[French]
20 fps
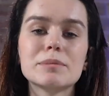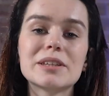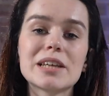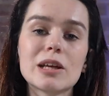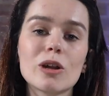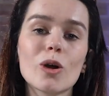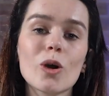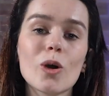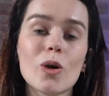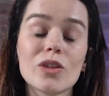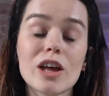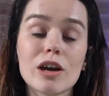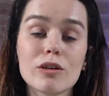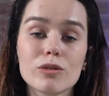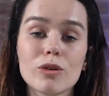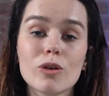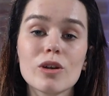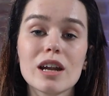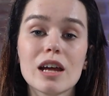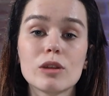met alors en
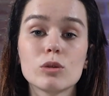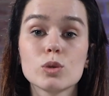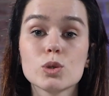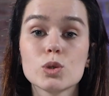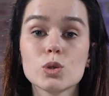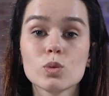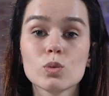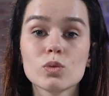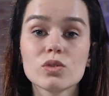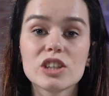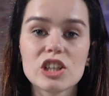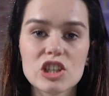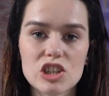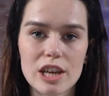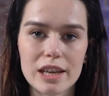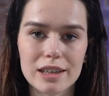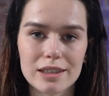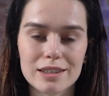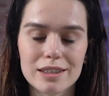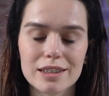avant la notion
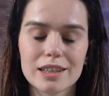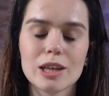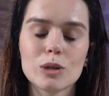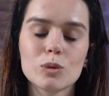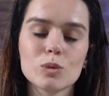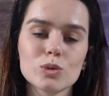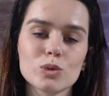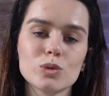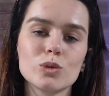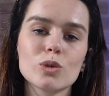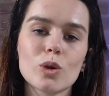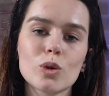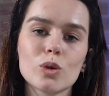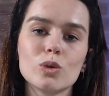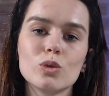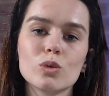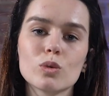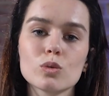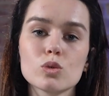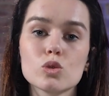d'échec qui est contenue dans
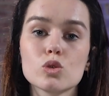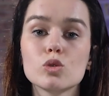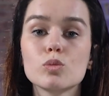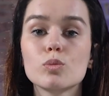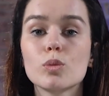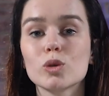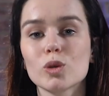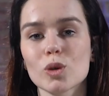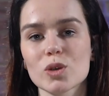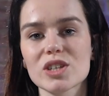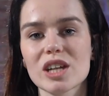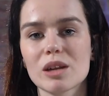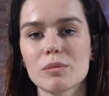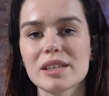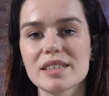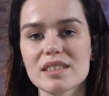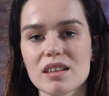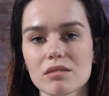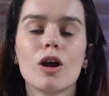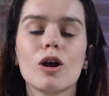le nom du potentiel
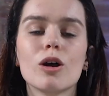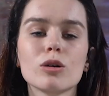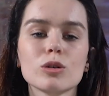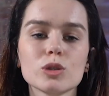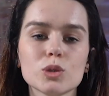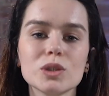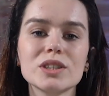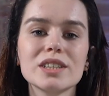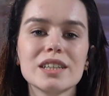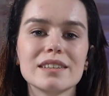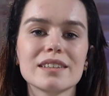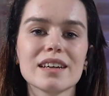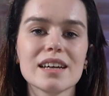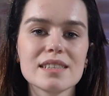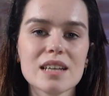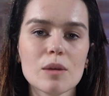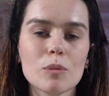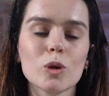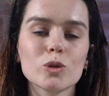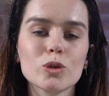médecin. Ensuite, il est
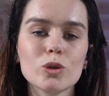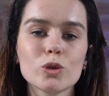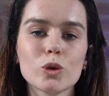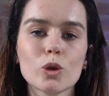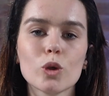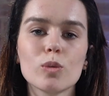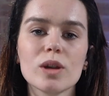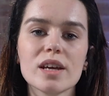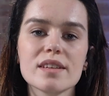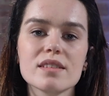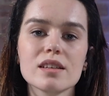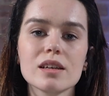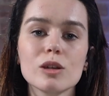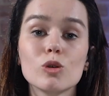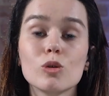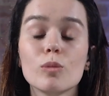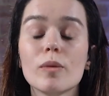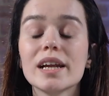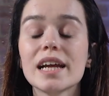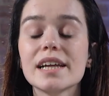très important de replacer
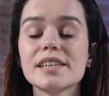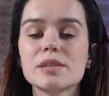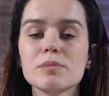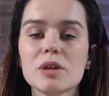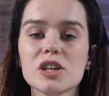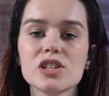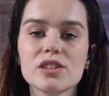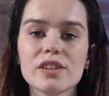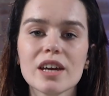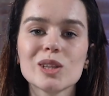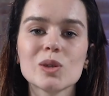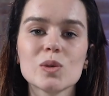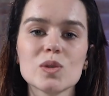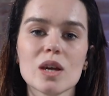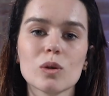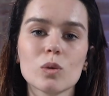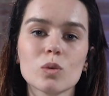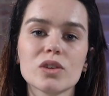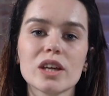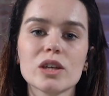le malade imaginaire dans
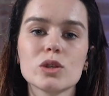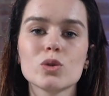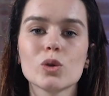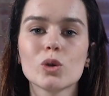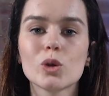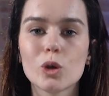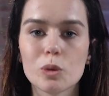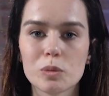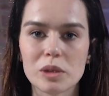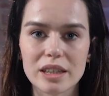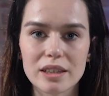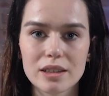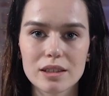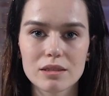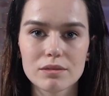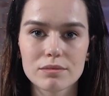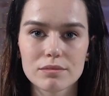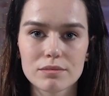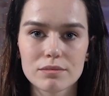un contexte comique.